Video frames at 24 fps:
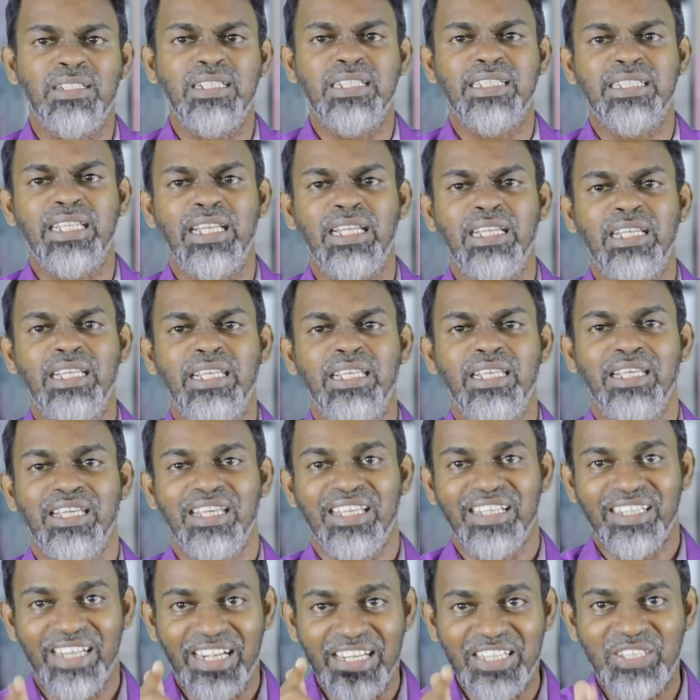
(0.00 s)
ஆகுதுன்னு சொல்லி
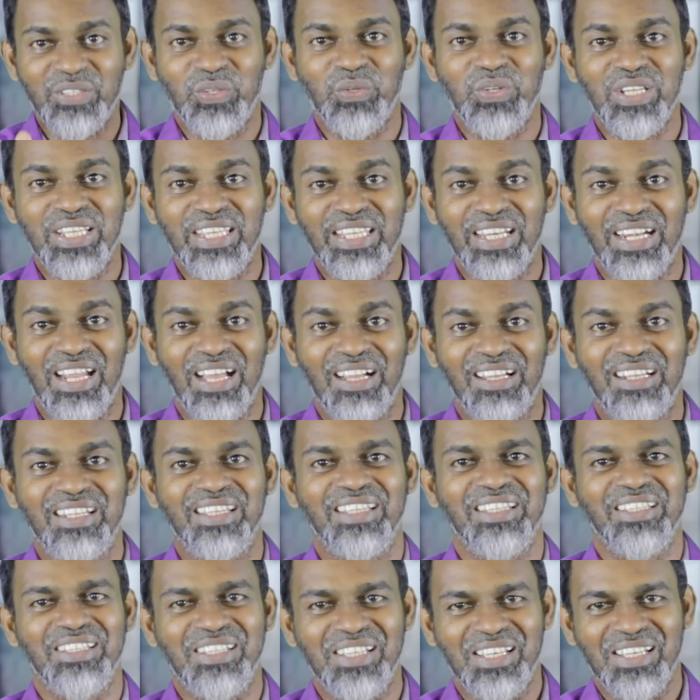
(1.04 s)
நினச்சிக்கொண்டு
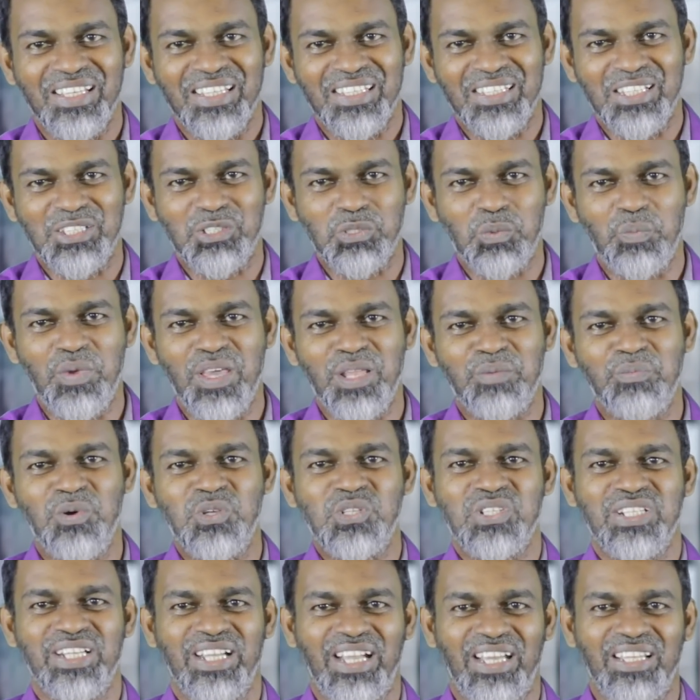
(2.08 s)
நிற்கிறார்களுக்கு இந்த சுபேர்
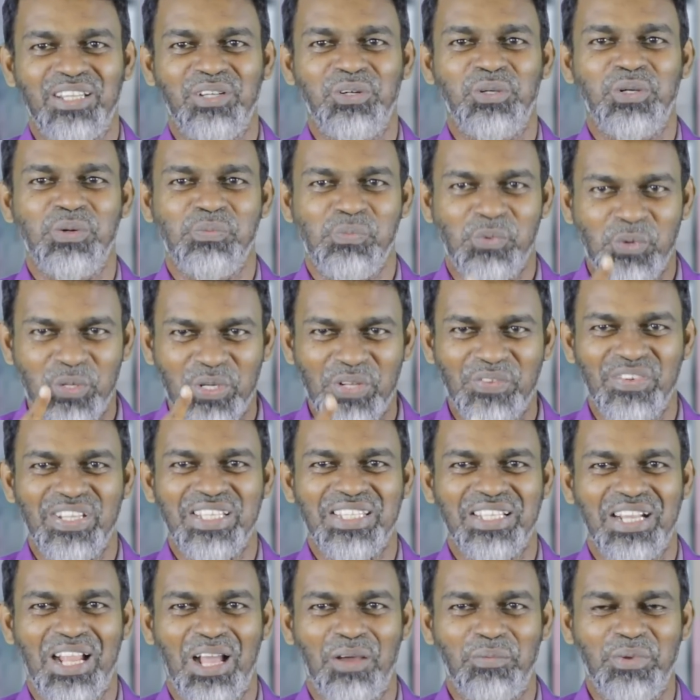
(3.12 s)
போஸ்ட கதை ஒரு
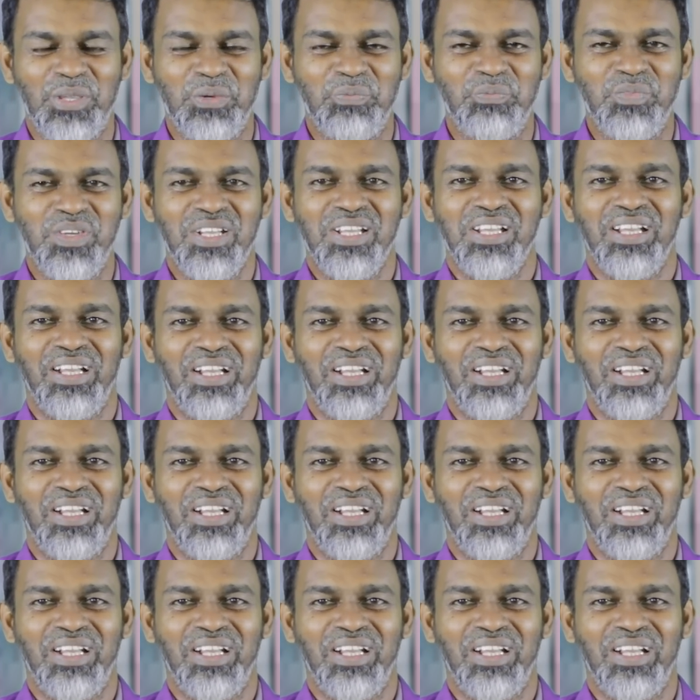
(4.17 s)
மோட்டிவேஷன் அமையும்